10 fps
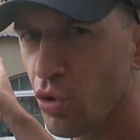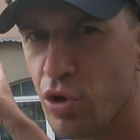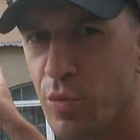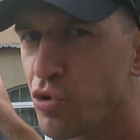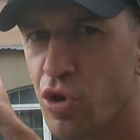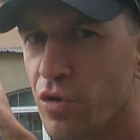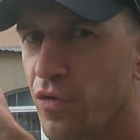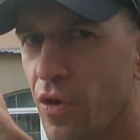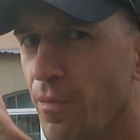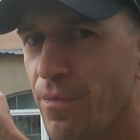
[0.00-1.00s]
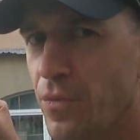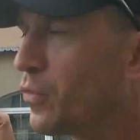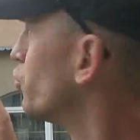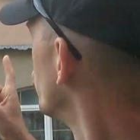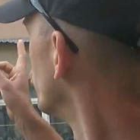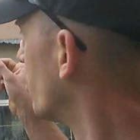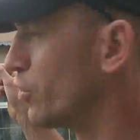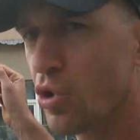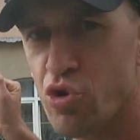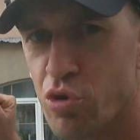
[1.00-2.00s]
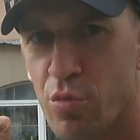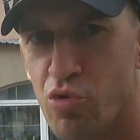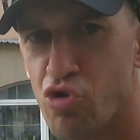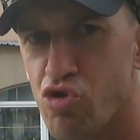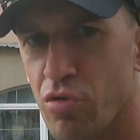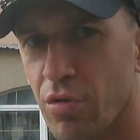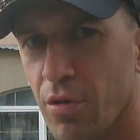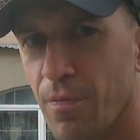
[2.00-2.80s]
nie przetrwa. Lata 70.